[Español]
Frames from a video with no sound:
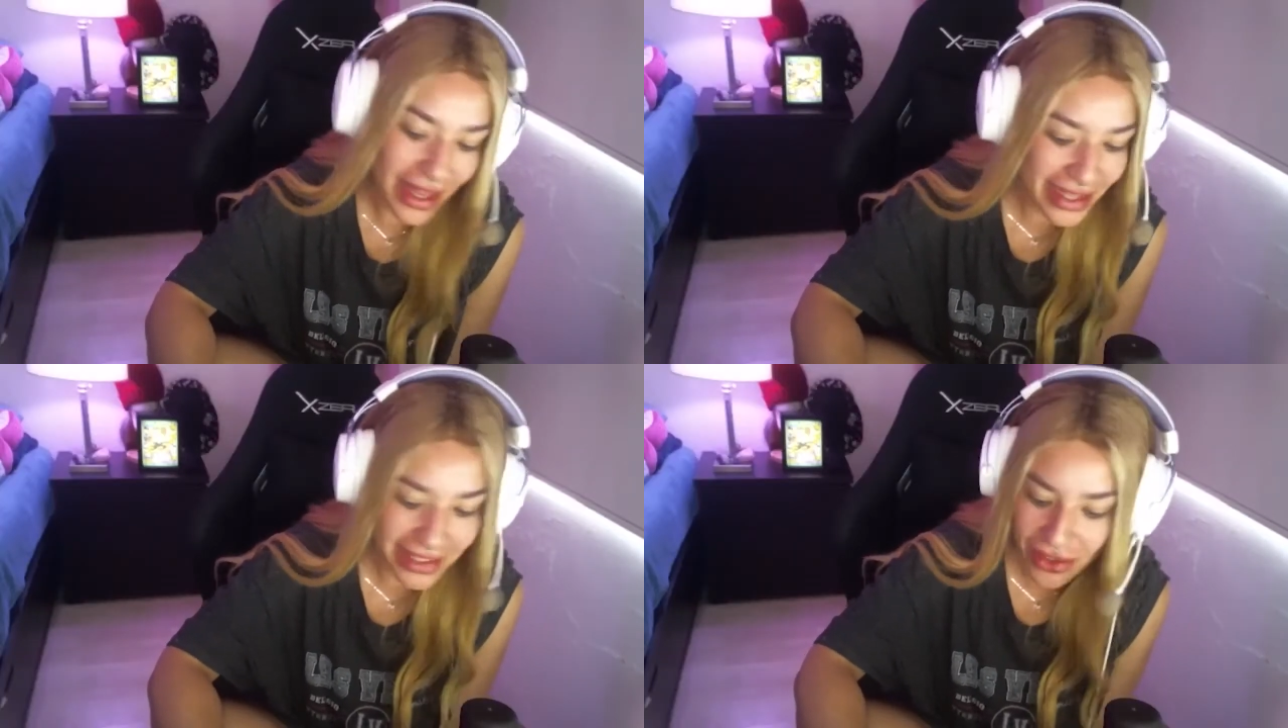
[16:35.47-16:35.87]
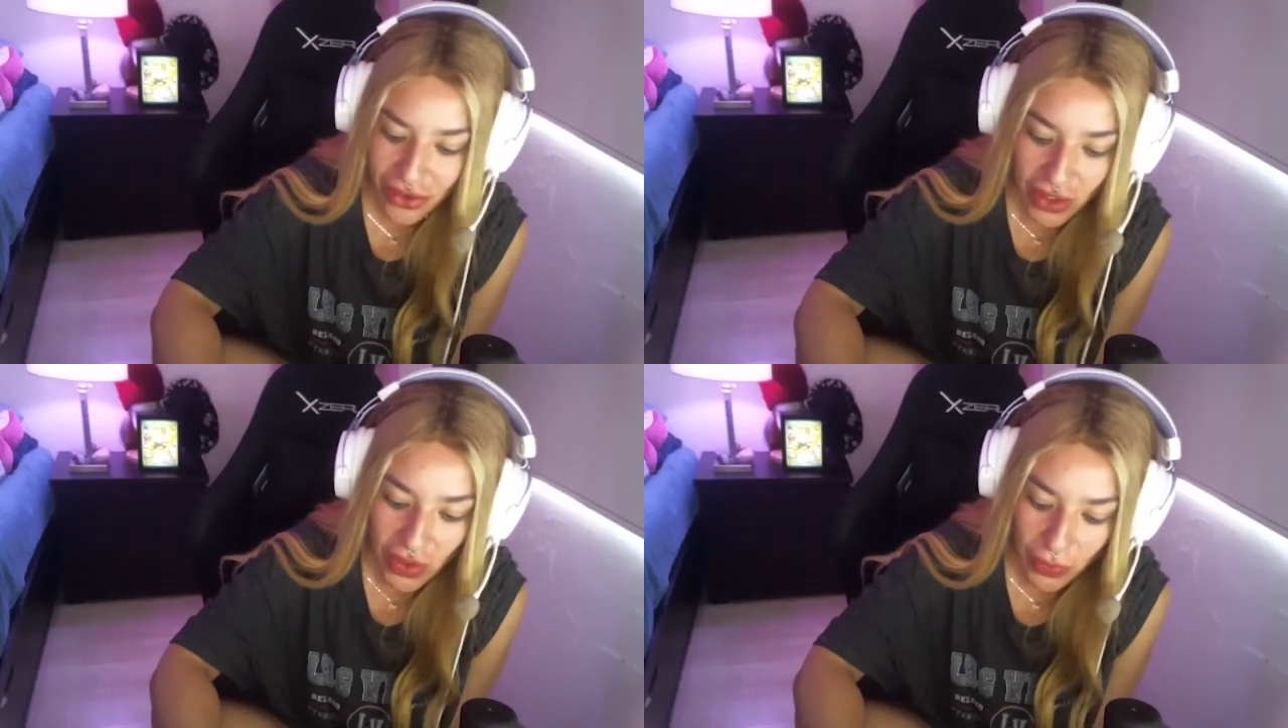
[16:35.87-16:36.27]
Es que
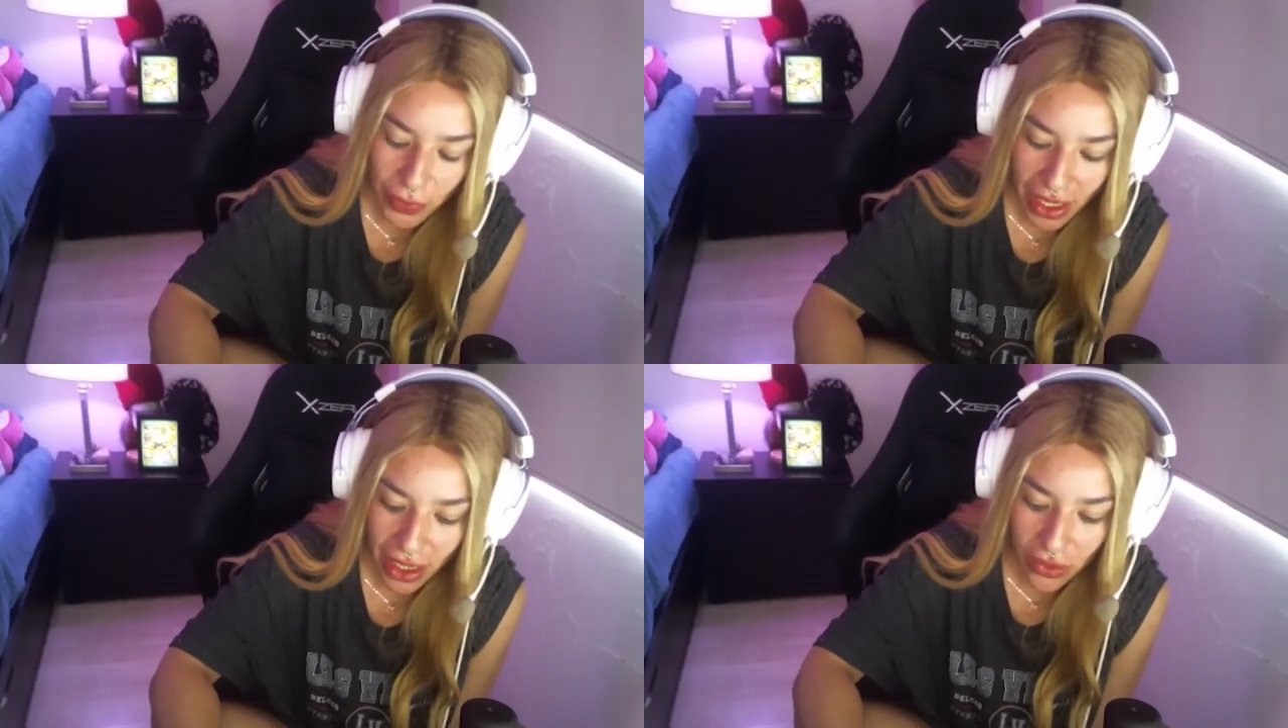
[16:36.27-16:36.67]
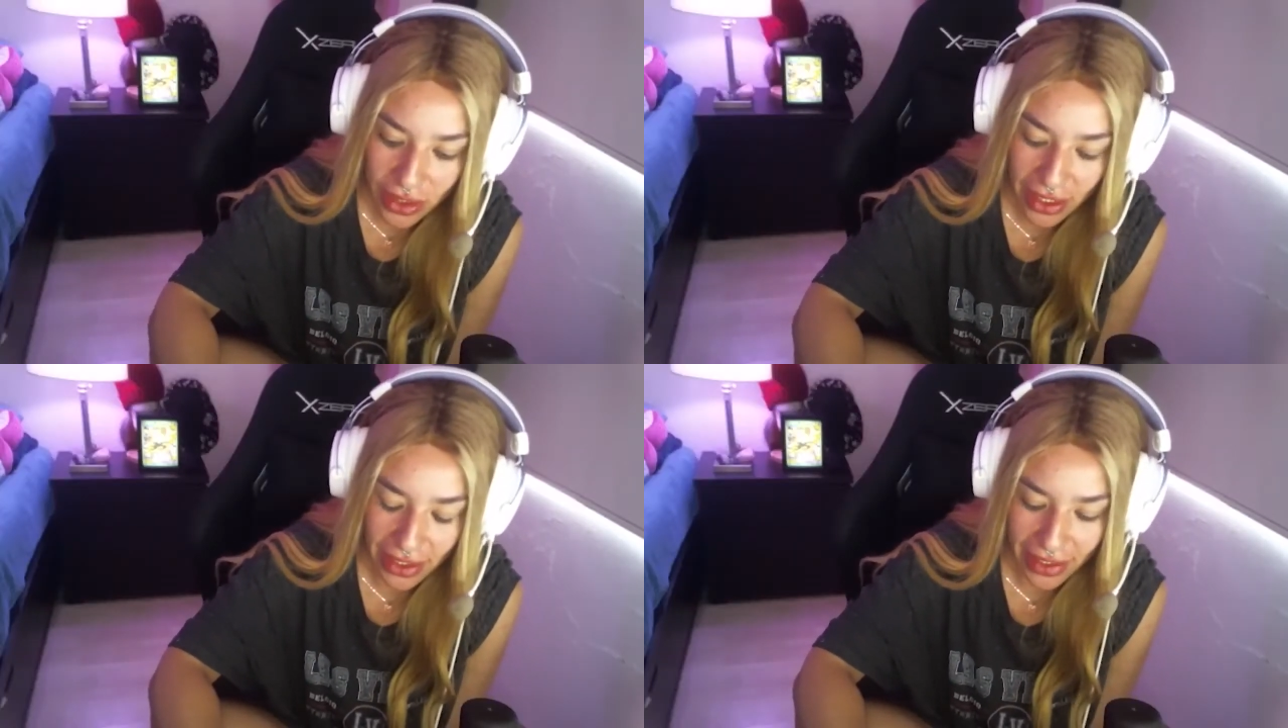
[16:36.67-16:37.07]
yo vi
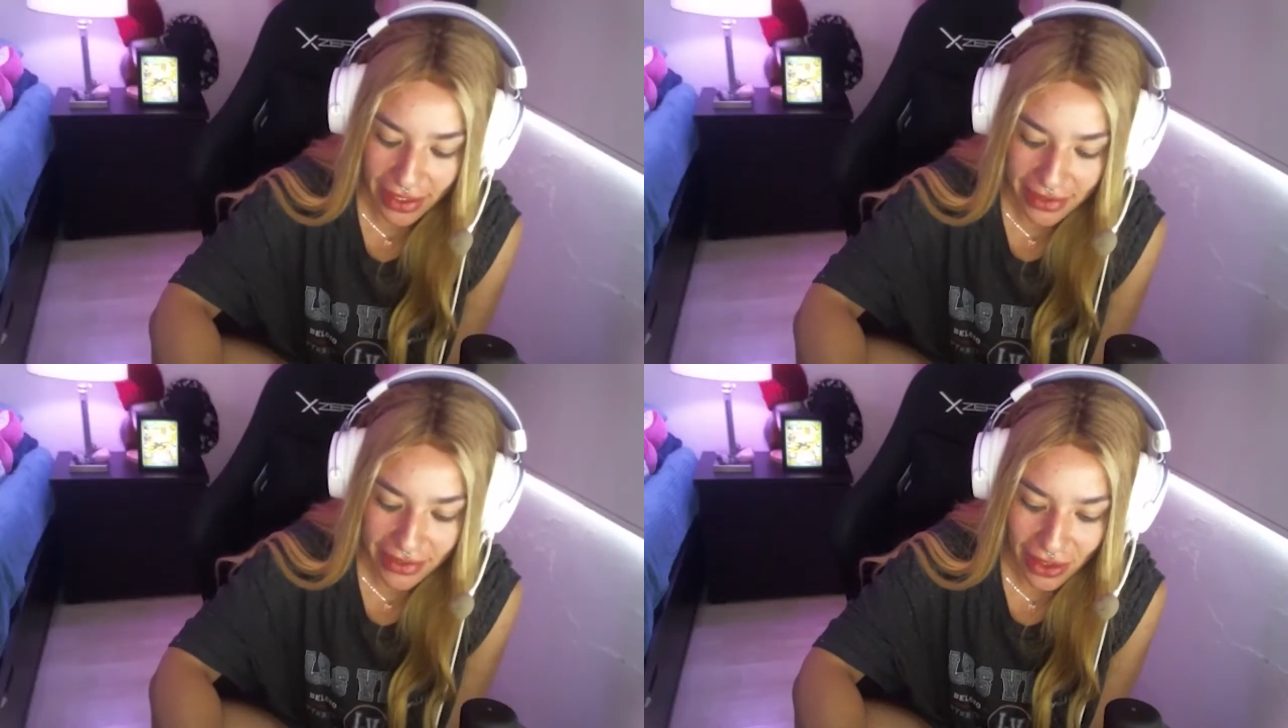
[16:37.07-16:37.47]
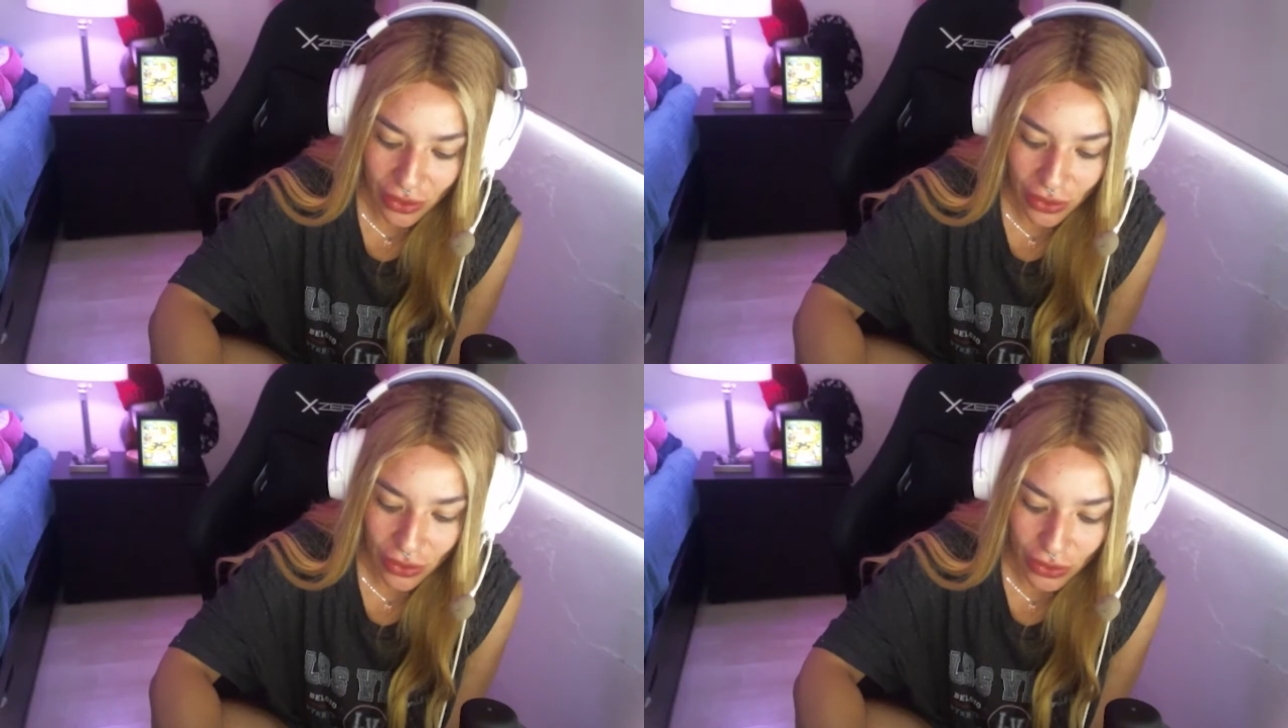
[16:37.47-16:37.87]
algo que, que es
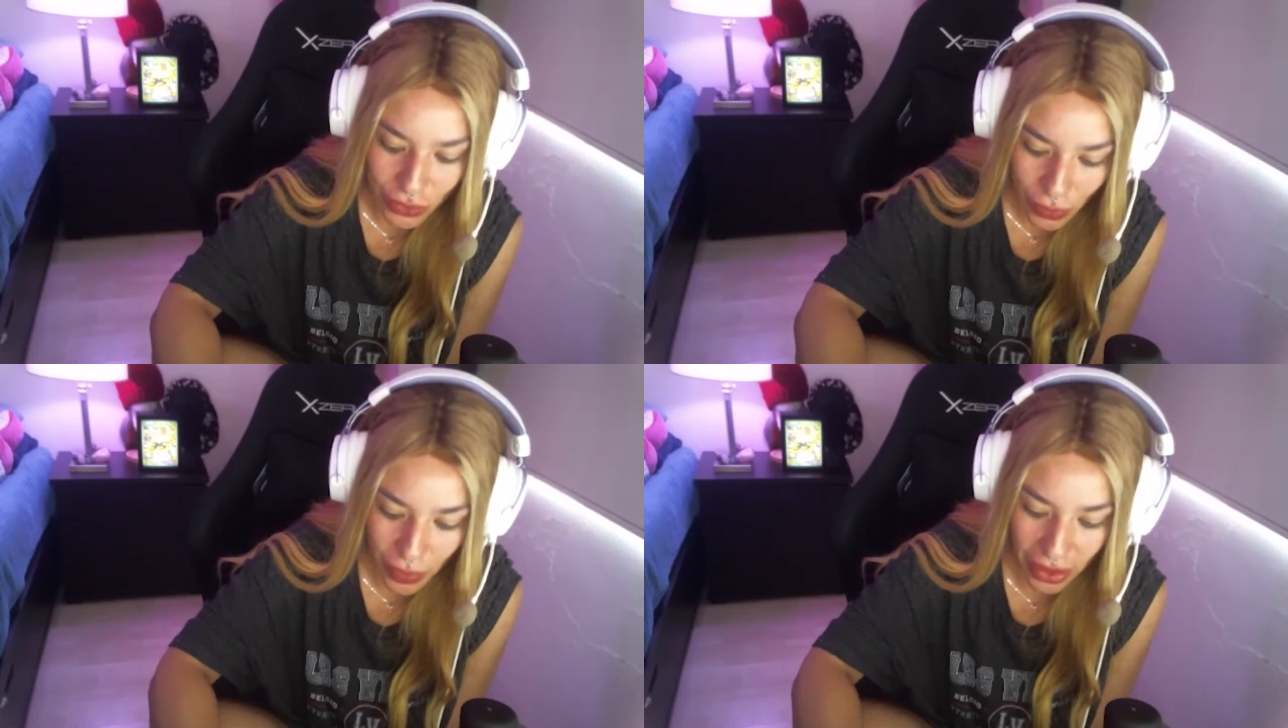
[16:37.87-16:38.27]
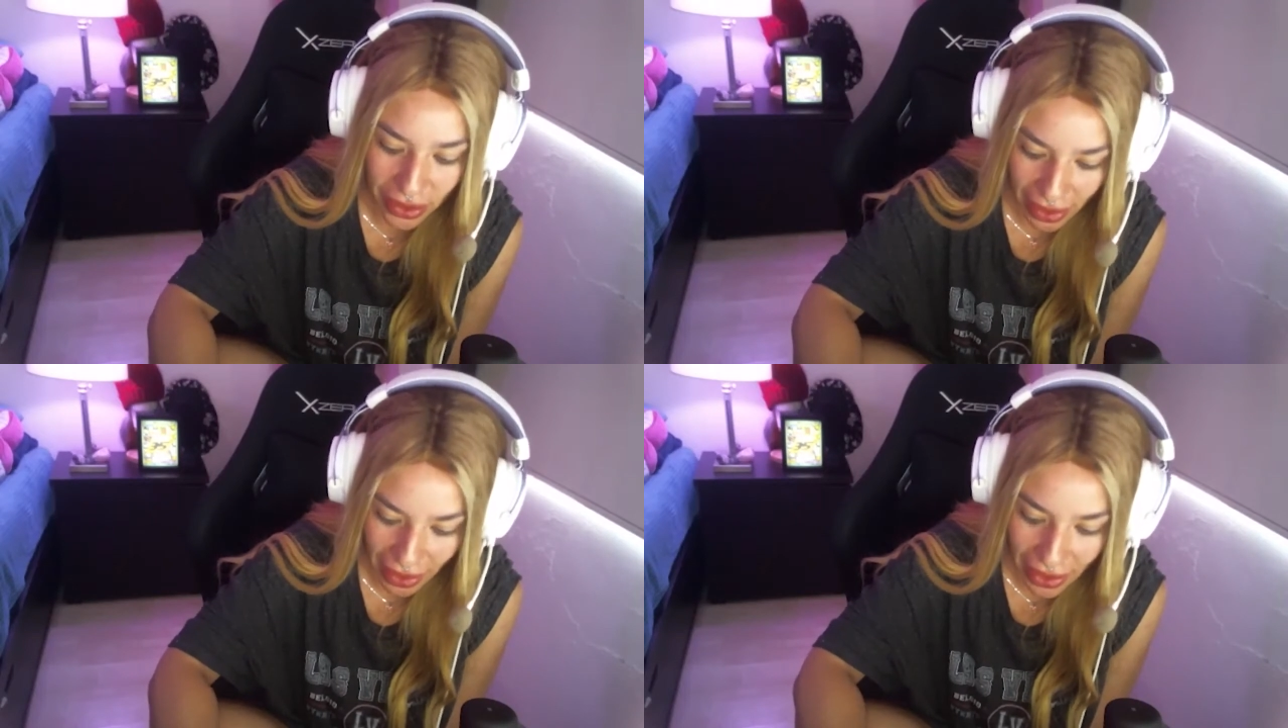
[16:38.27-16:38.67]
algo súper
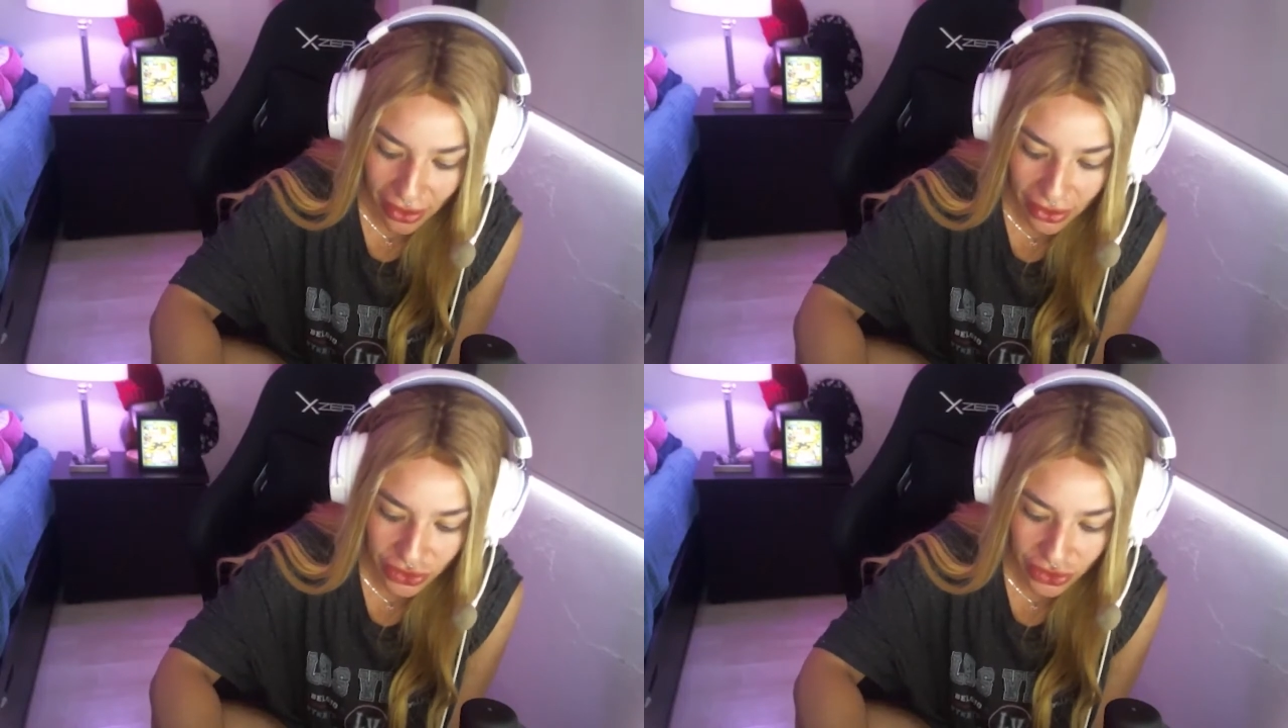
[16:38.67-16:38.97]
real.